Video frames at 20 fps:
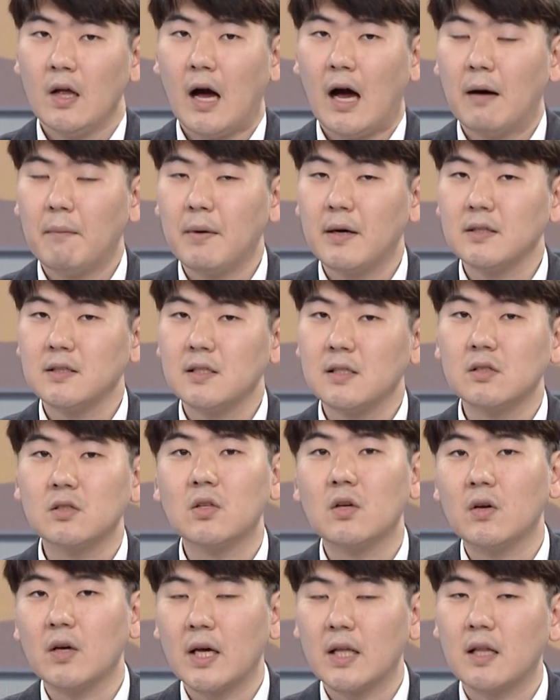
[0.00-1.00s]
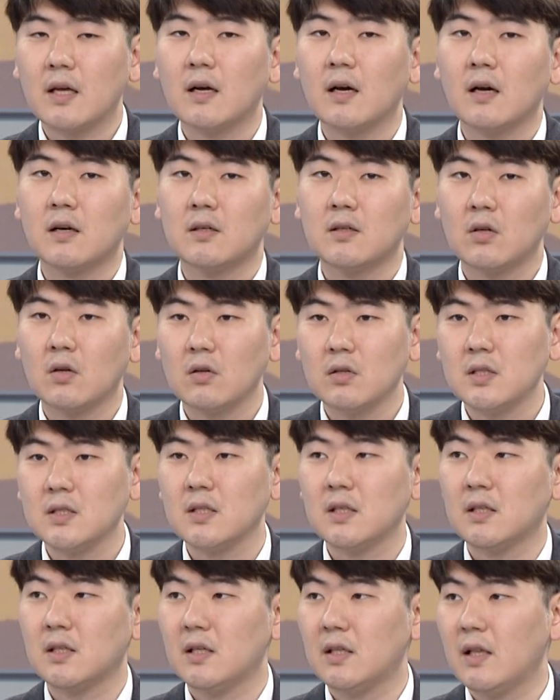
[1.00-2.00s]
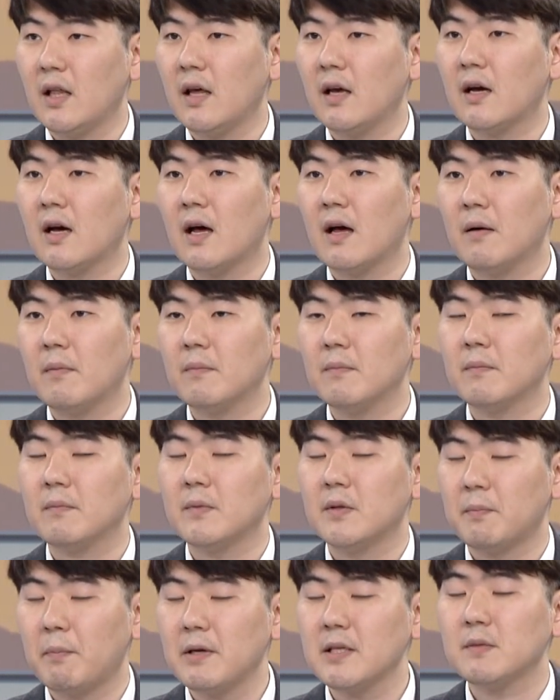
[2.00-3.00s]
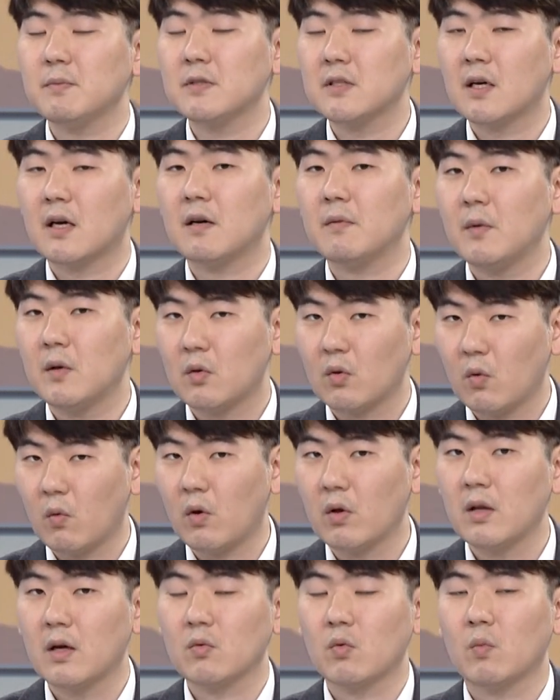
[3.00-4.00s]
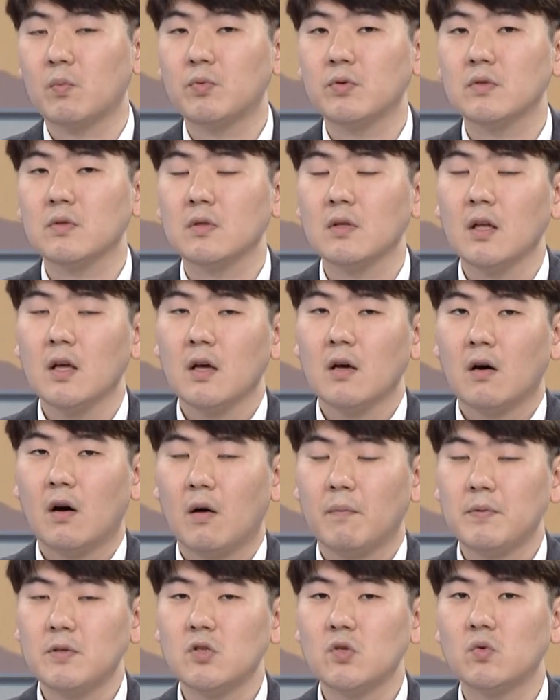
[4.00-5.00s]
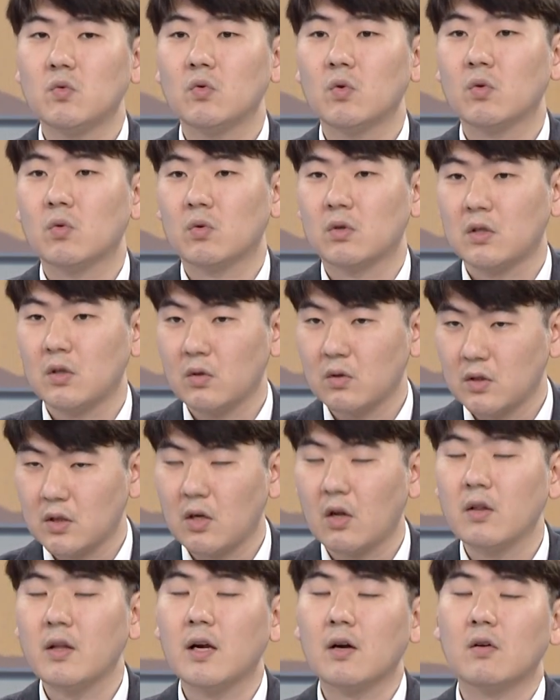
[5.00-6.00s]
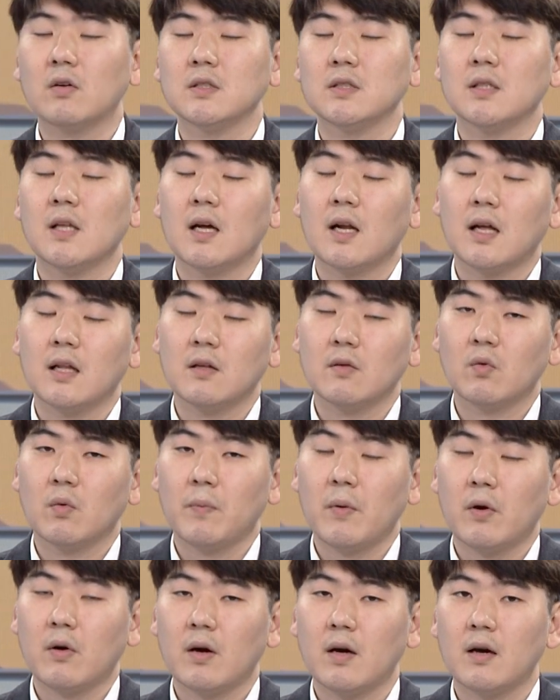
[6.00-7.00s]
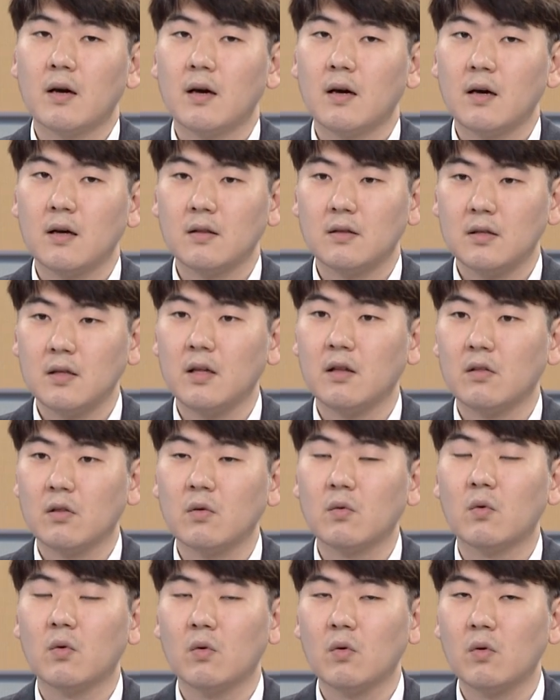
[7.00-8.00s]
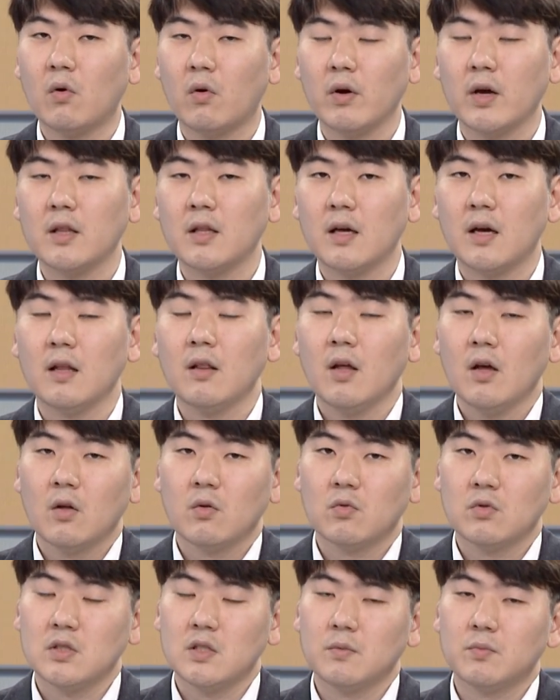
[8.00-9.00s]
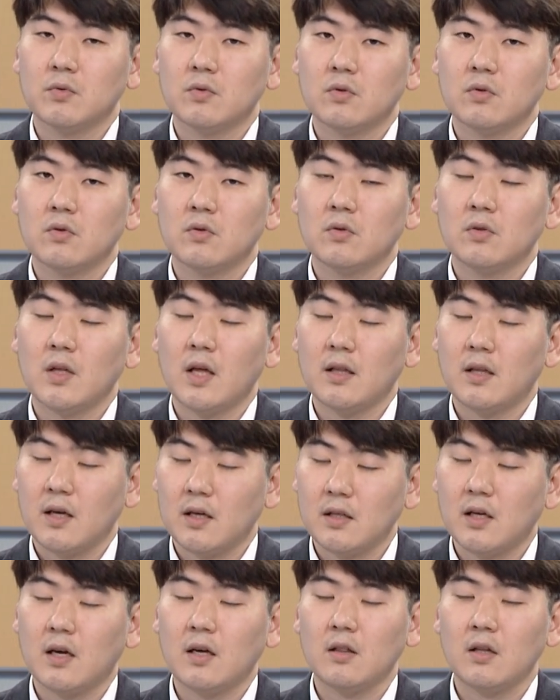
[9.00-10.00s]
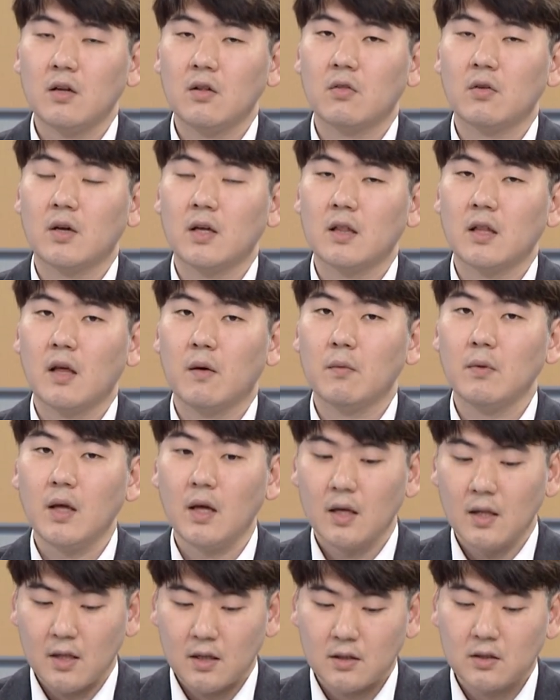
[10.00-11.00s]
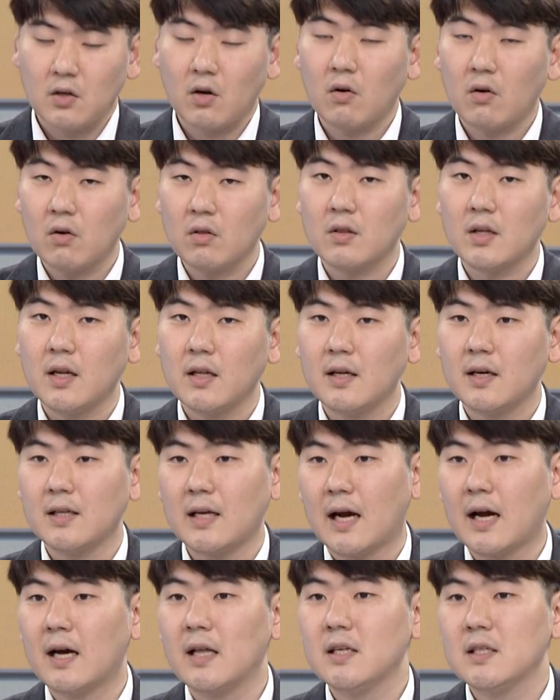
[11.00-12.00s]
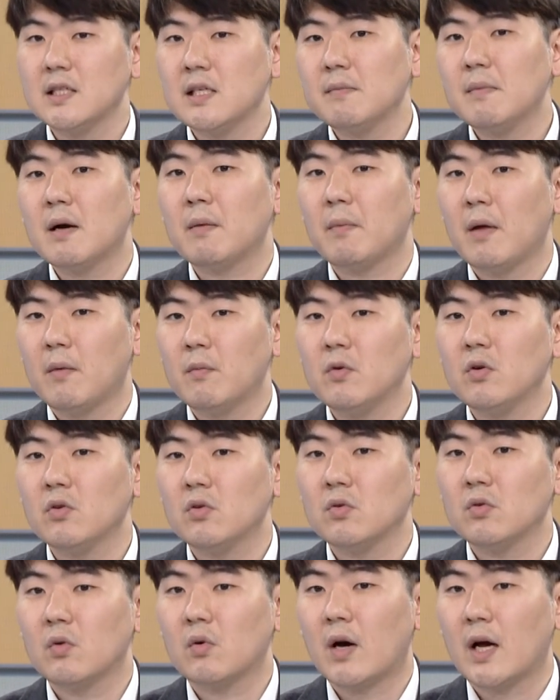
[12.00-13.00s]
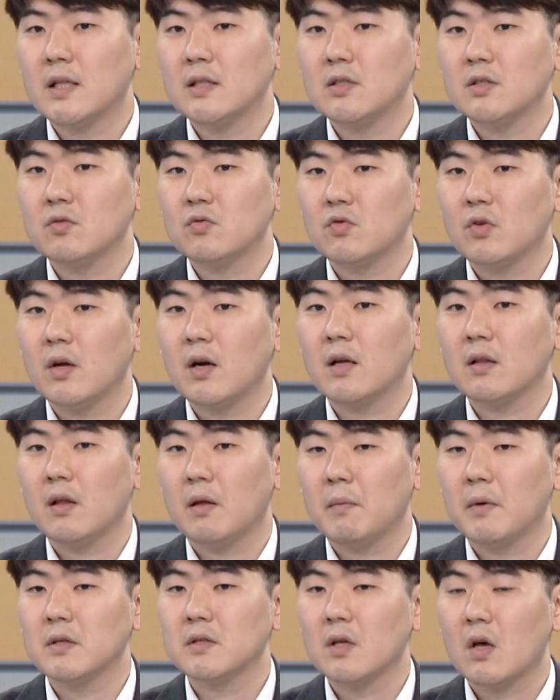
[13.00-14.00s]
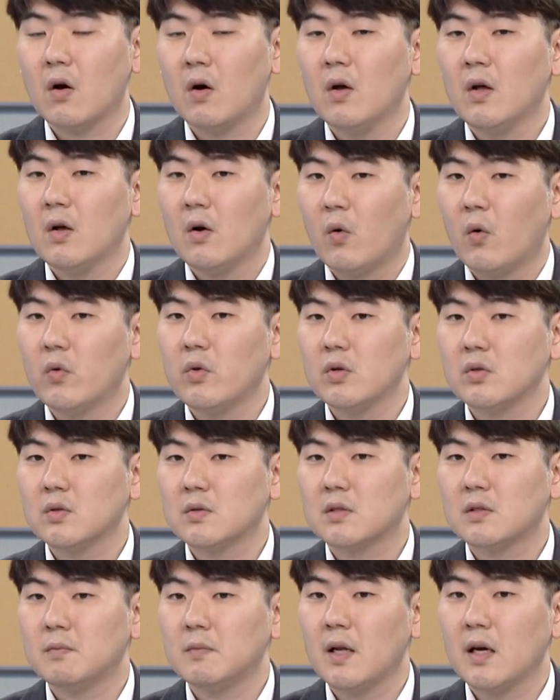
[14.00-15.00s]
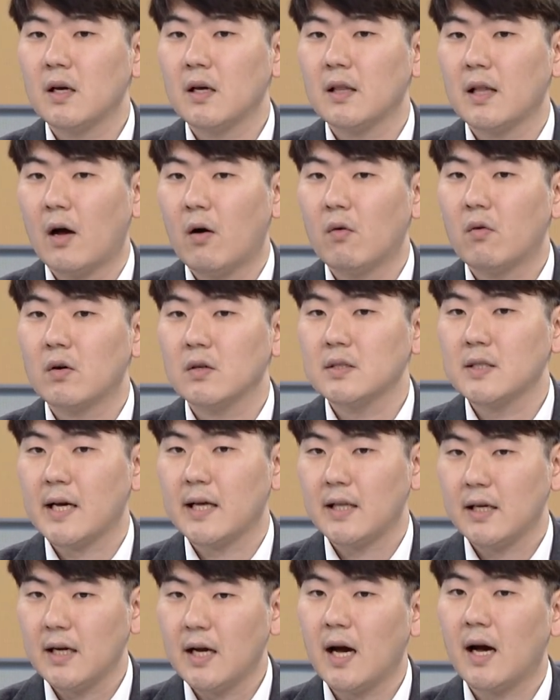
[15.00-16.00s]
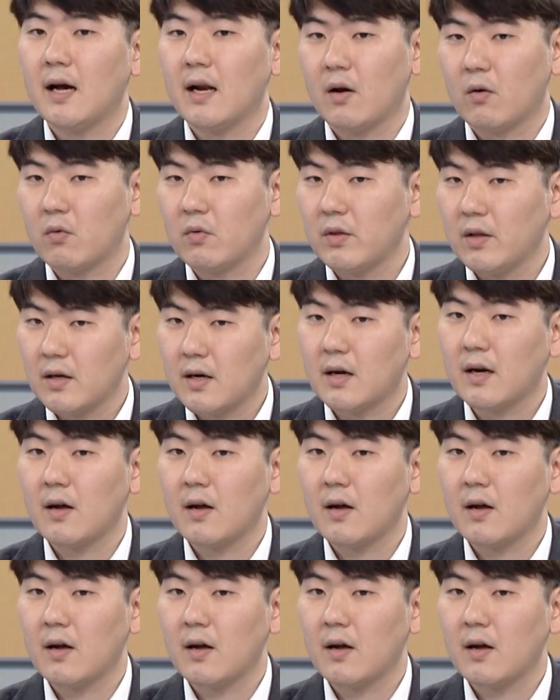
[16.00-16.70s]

아마 실적에다가 그런 이제 기대감, 패시브 자금이 또 워낙 높은 비중으로 늘어날 것이다라는 또 평가들이 있었고 거기에 대한 또 지분에 대한 얘기들이 있었기 때문에 그런 것들에 대한 약간의 실망 매물들도 같이 출회가 되면서 오늘 좀 급락이 나온 것이 아닌가라고 생각을